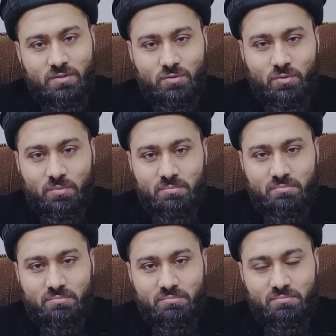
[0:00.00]
तो
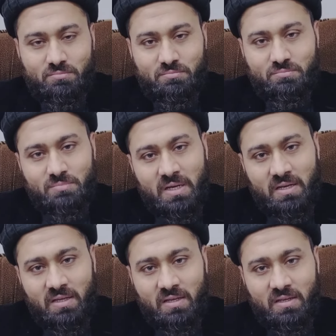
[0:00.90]

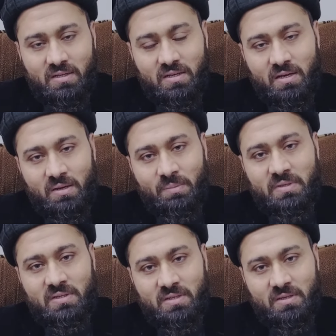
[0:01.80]
मैंने कहा कि
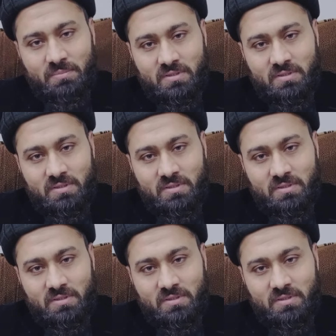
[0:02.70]
भाई अब